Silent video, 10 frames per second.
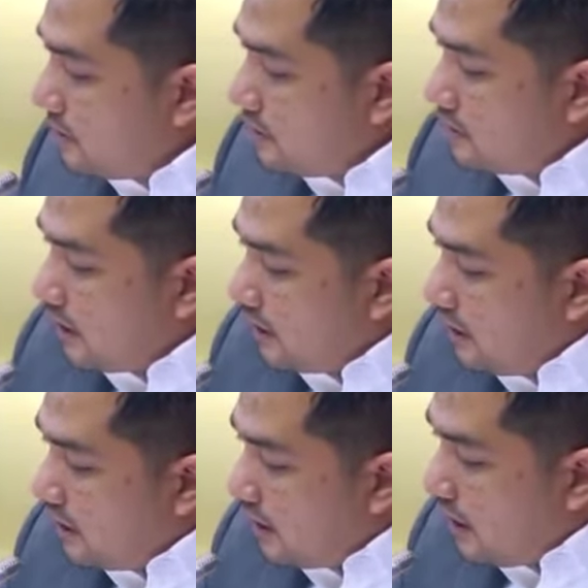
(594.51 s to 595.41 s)
Saya
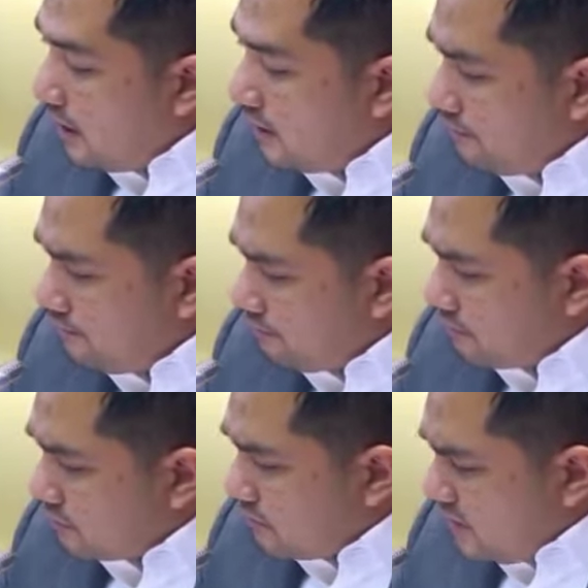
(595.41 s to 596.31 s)
kira
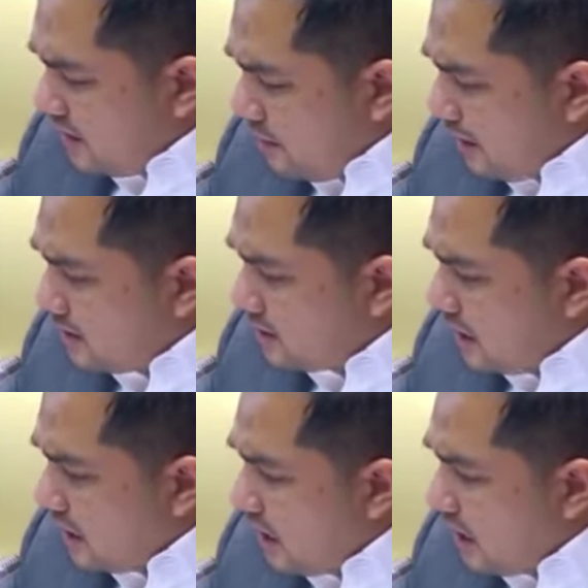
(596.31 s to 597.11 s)
pada saat